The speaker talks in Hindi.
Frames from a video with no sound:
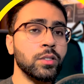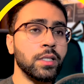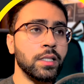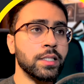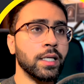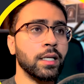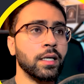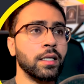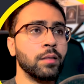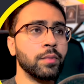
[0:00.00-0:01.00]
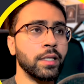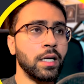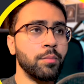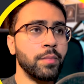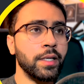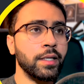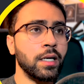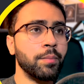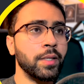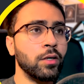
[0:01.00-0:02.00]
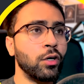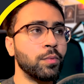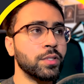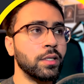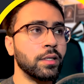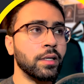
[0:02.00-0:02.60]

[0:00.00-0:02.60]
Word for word: नल चेक लगाना भी है अब मैंने यहाँ पे ऑप्शनल